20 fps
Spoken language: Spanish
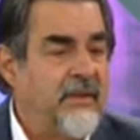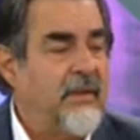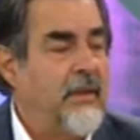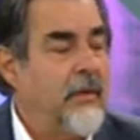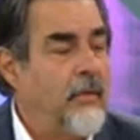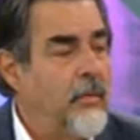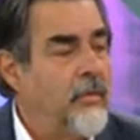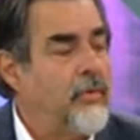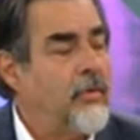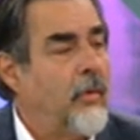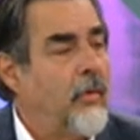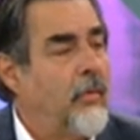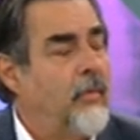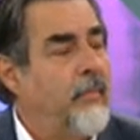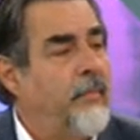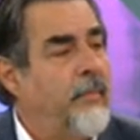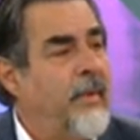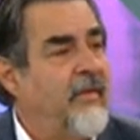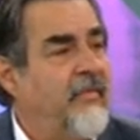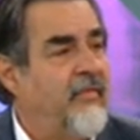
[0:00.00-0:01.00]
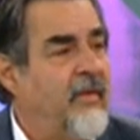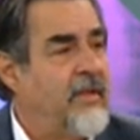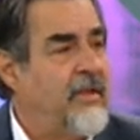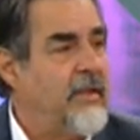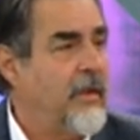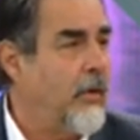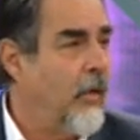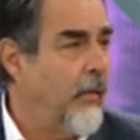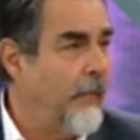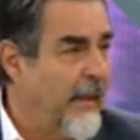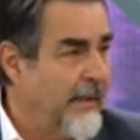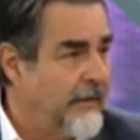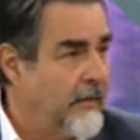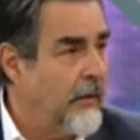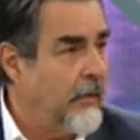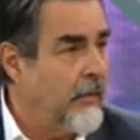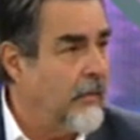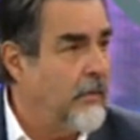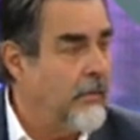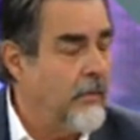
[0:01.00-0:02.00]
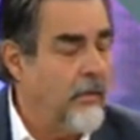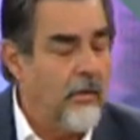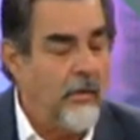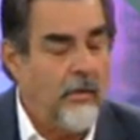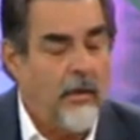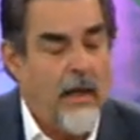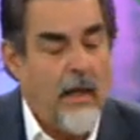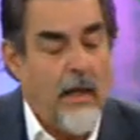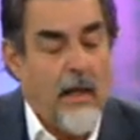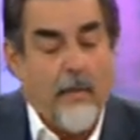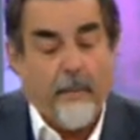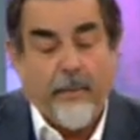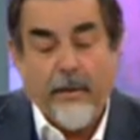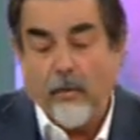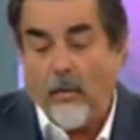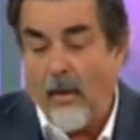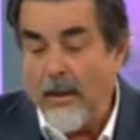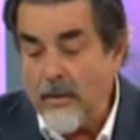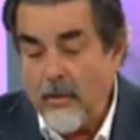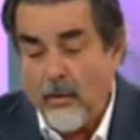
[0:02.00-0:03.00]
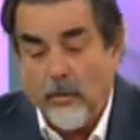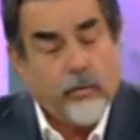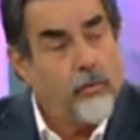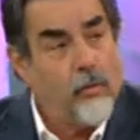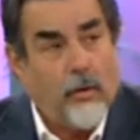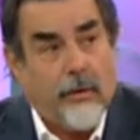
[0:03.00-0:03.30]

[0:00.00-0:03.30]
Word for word: incluso con un perfil psicopático. Pero hay otro